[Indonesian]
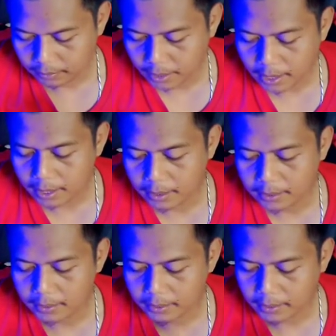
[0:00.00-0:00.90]
Nah,
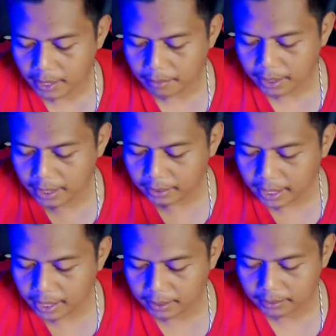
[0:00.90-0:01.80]
selamat
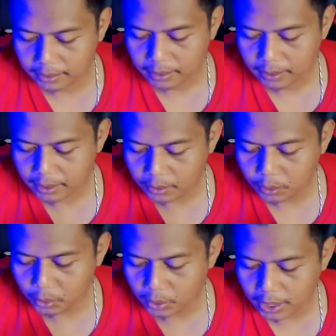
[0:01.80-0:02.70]
datang.
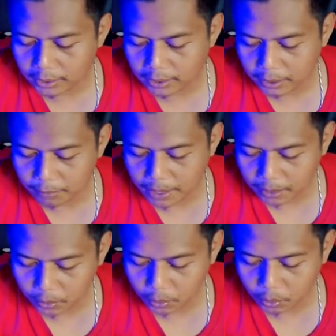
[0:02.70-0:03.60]
Keuntungan
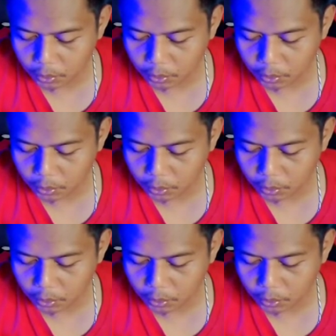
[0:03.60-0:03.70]
terbaru